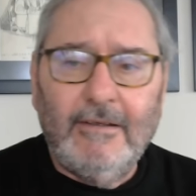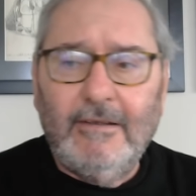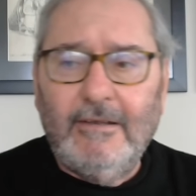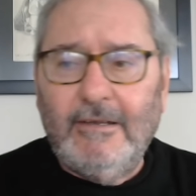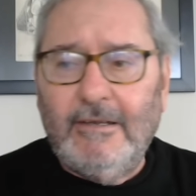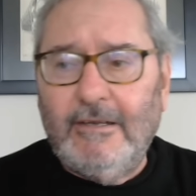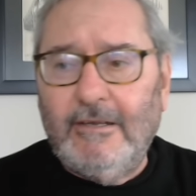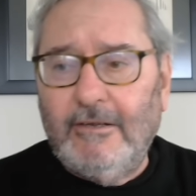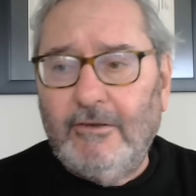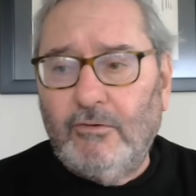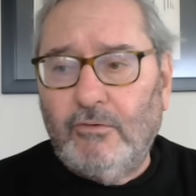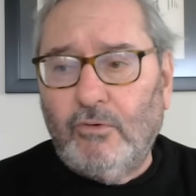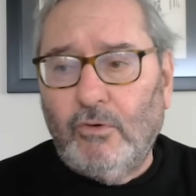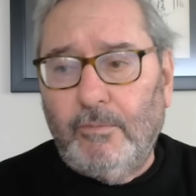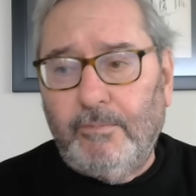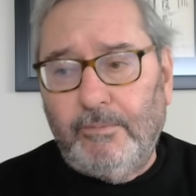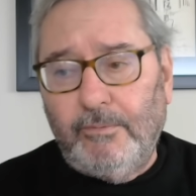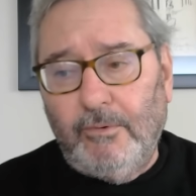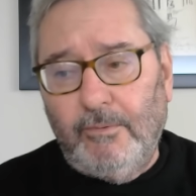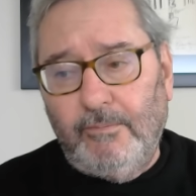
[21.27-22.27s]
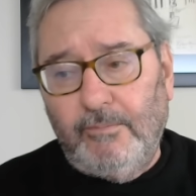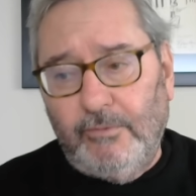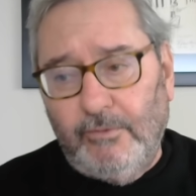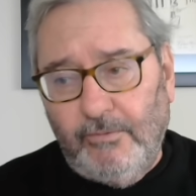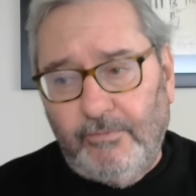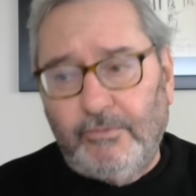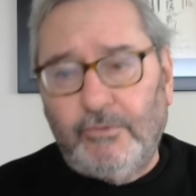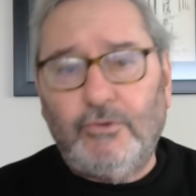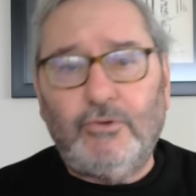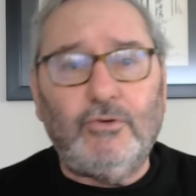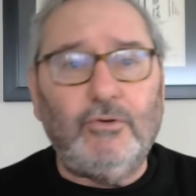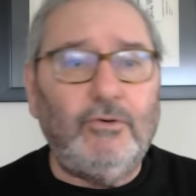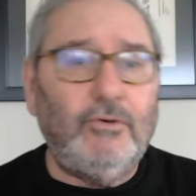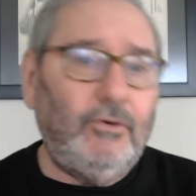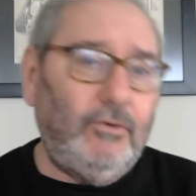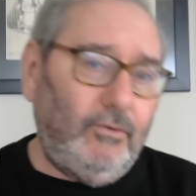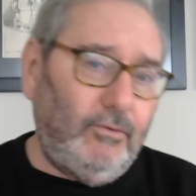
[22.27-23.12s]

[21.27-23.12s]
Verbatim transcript: e, toplum nüfusunun